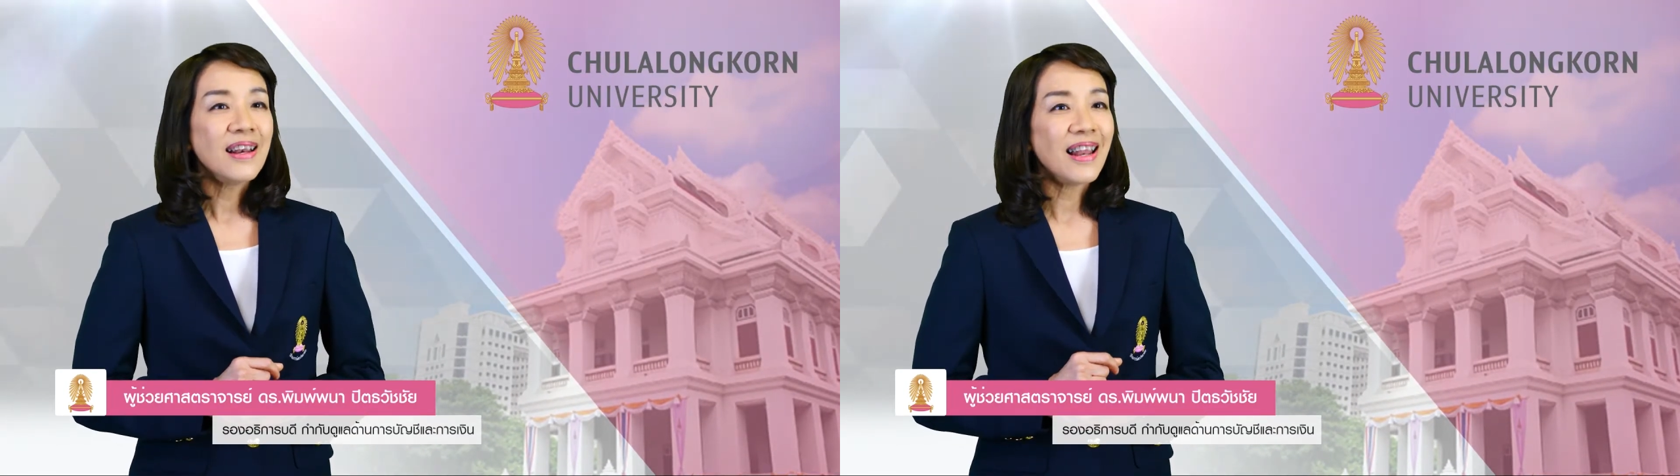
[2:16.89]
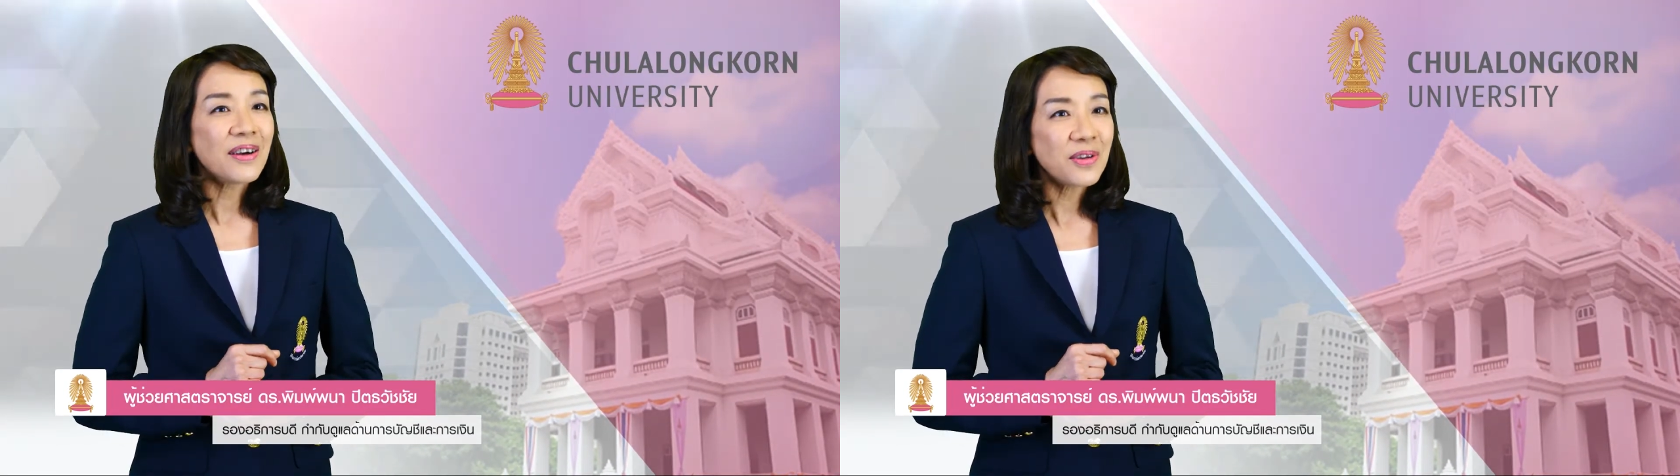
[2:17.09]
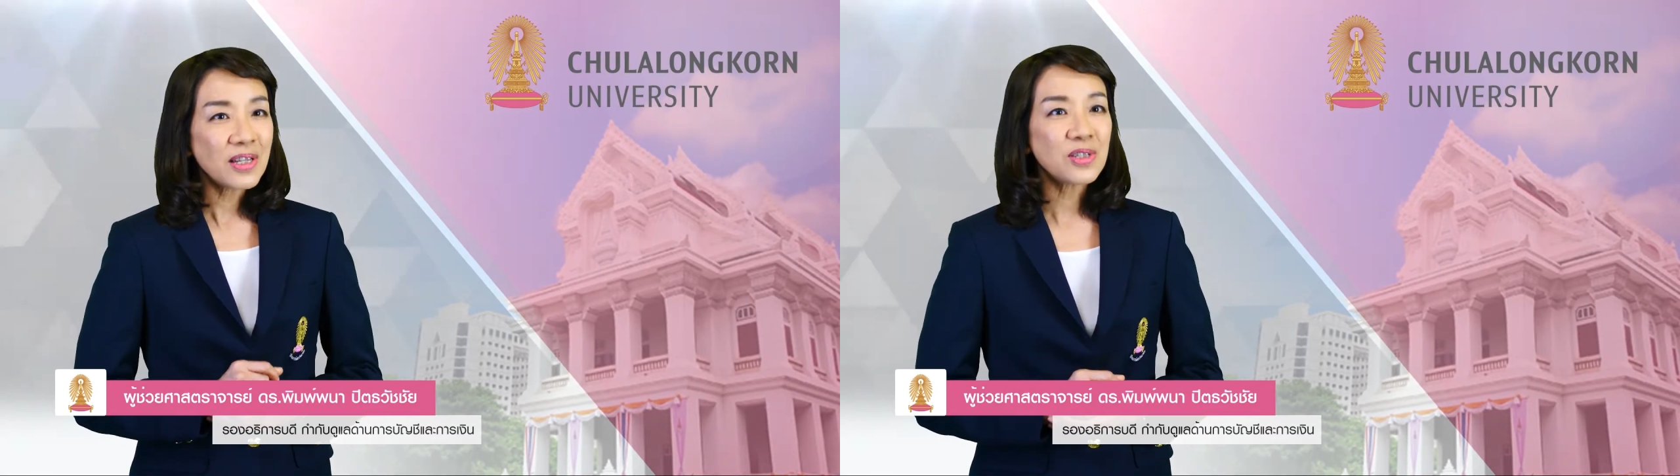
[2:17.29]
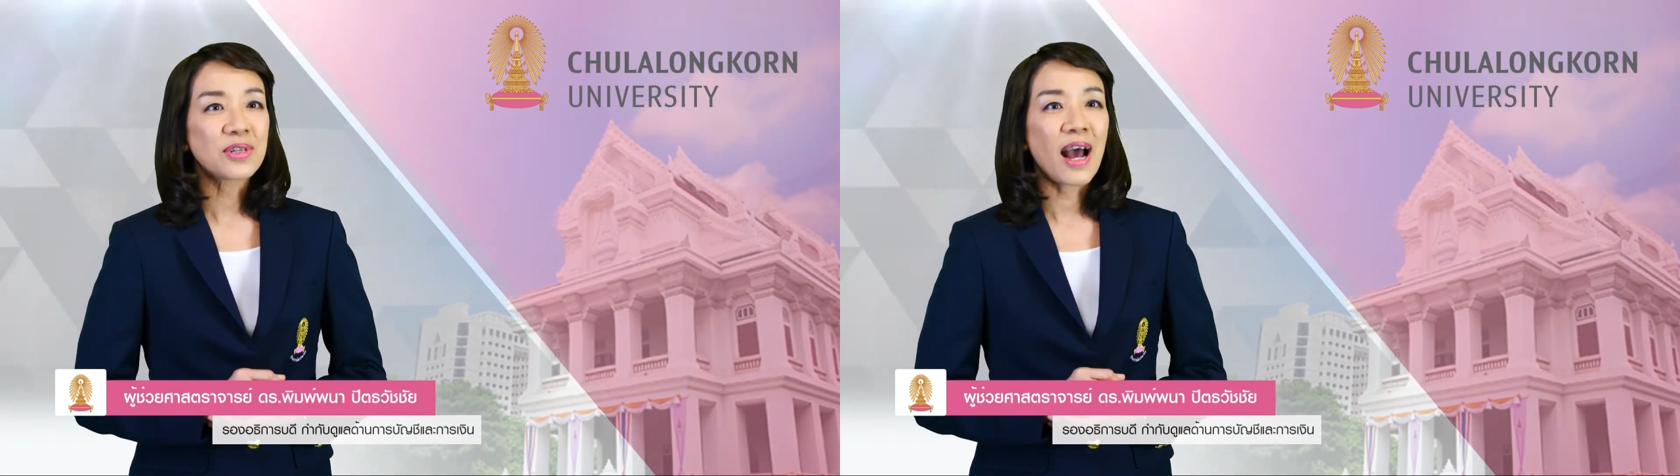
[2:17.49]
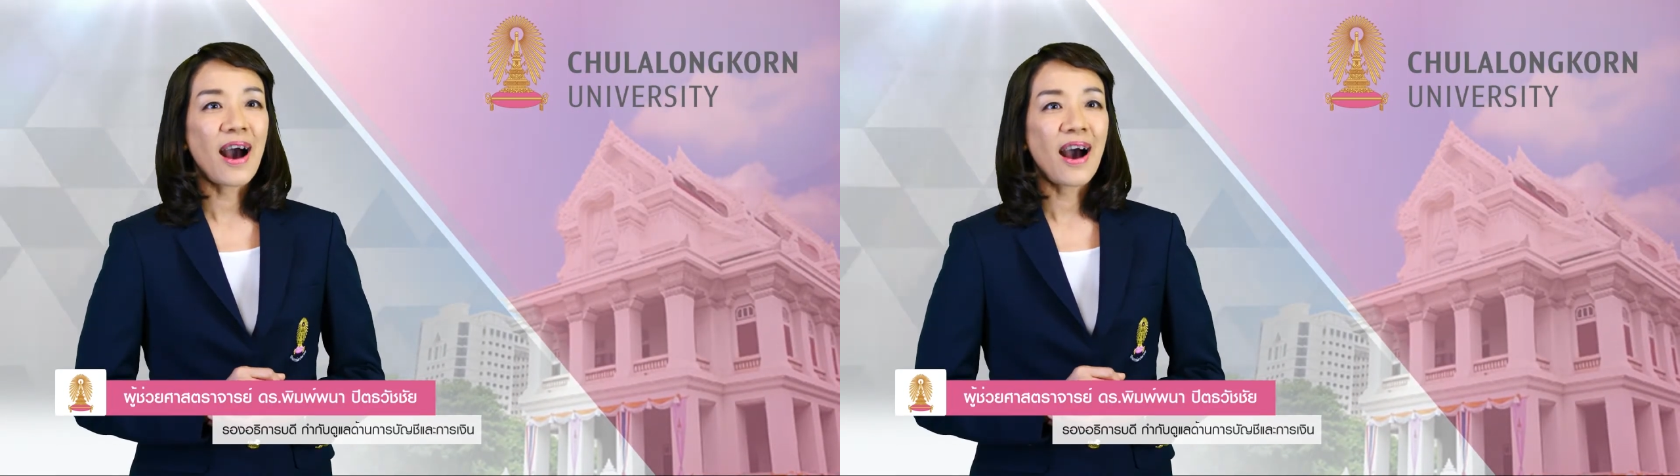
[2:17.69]
และเรื่องสุ
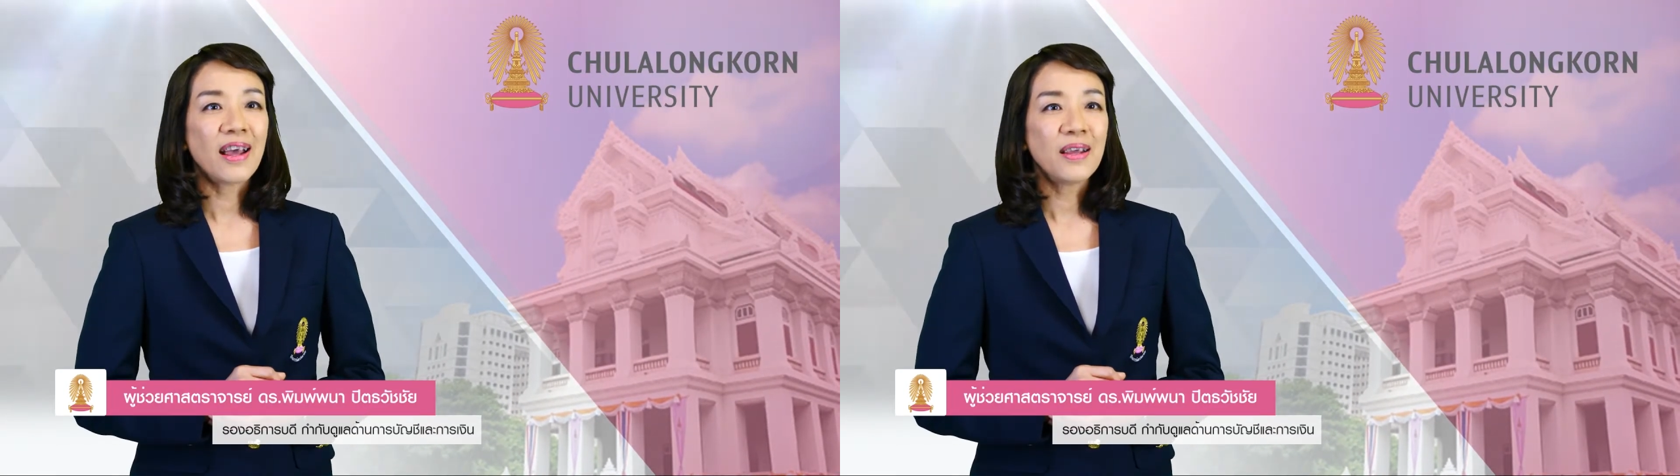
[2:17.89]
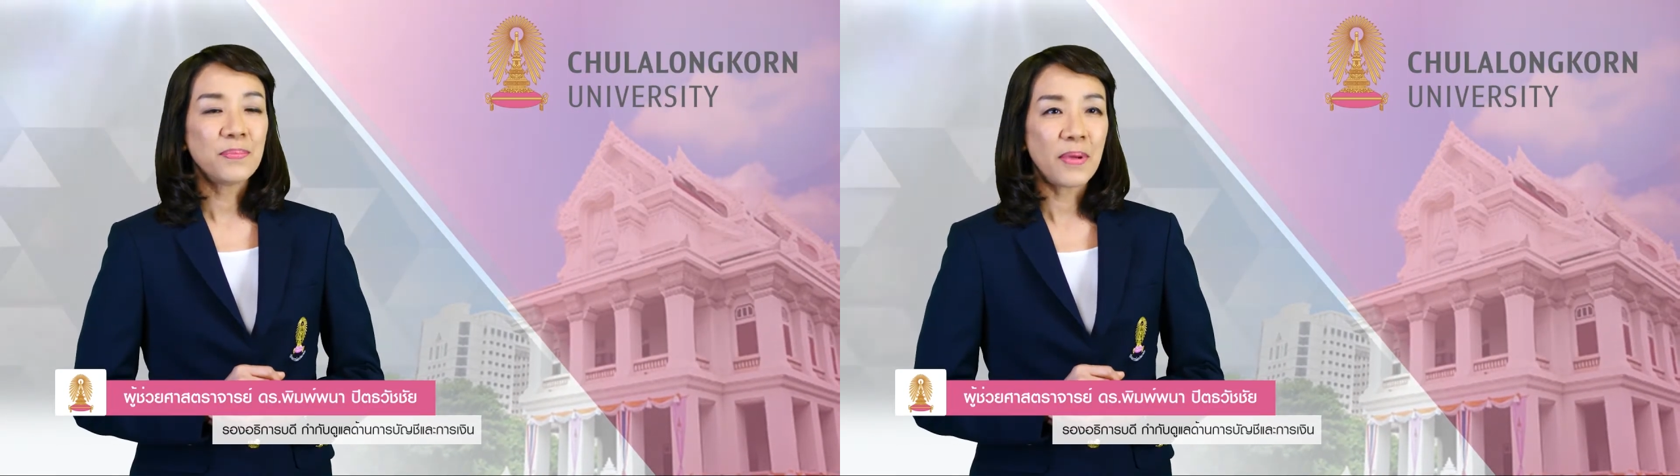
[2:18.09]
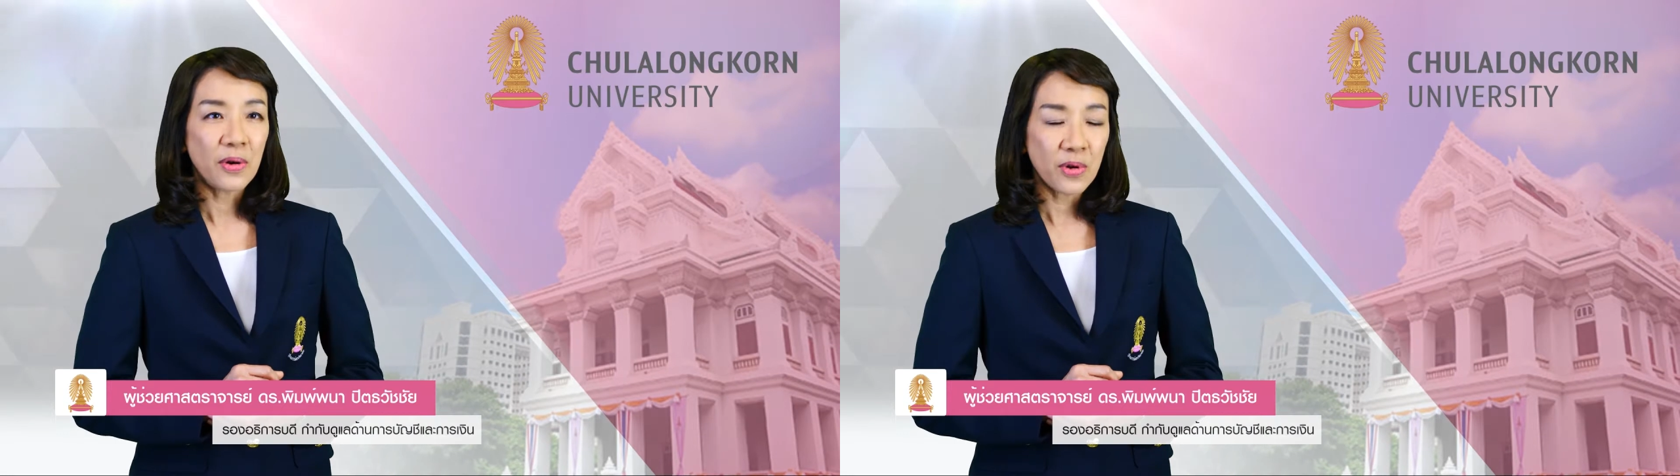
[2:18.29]
ดท้ายเป็น